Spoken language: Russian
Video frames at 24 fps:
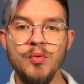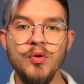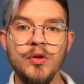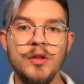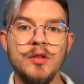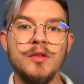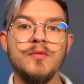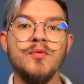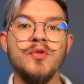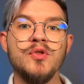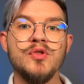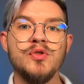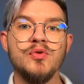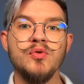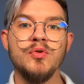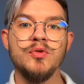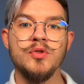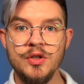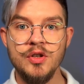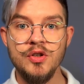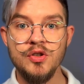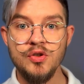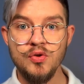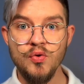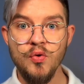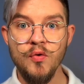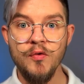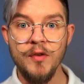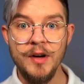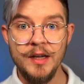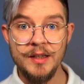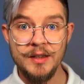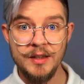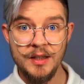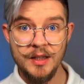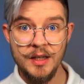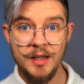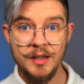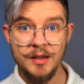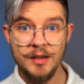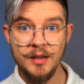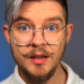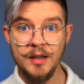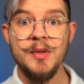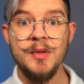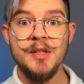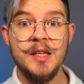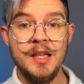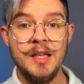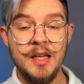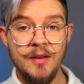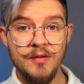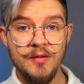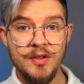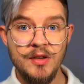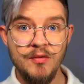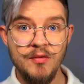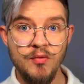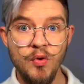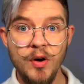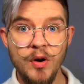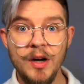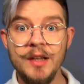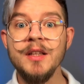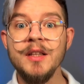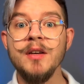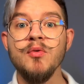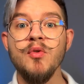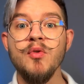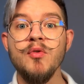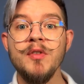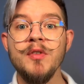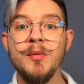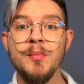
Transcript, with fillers: более 200 часов контента по цене всего одного